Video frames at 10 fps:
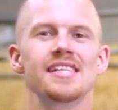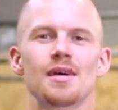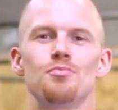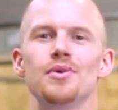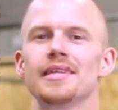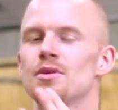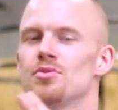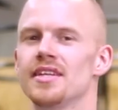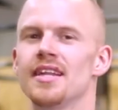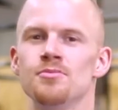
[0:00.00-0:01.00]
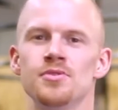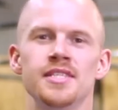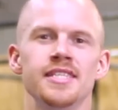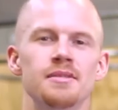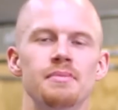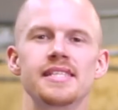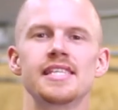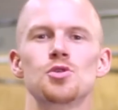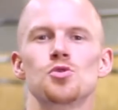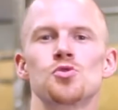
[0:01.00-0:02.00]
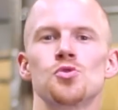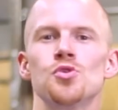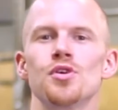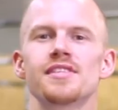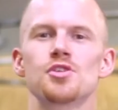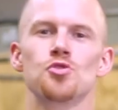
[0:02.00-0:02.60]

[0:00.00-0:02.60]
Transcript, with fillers: Ça peut être écouter de la musique, mettre ses chaussures, ses